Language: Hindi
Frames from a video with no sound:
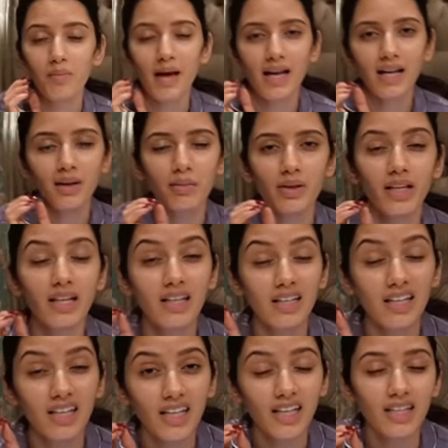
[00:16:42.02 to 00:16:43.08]
मैंने अपनी
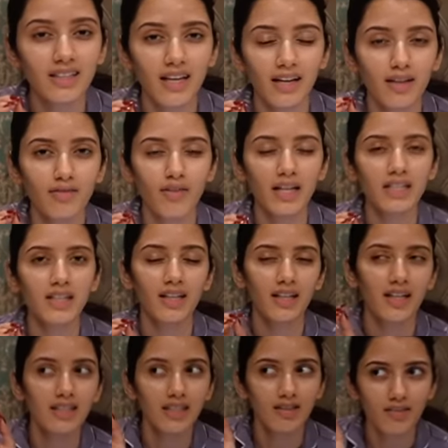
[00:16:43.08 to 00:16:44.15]
नींद सेक्रीफाइस करी
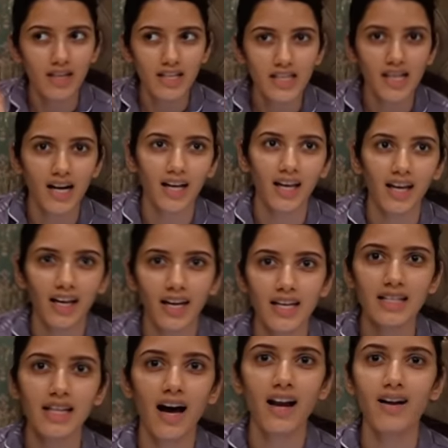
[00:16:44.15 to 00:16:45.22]
है सिर्फ इस लड़के के लिए
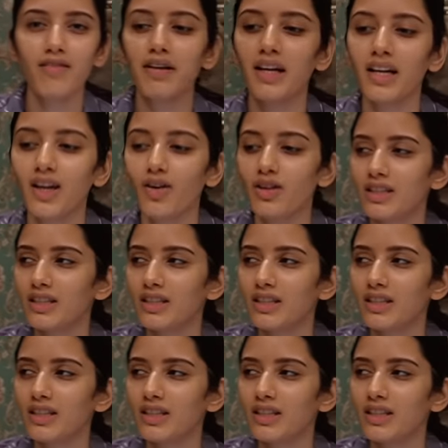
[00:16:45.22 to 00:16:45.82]
इस दानव के लिए और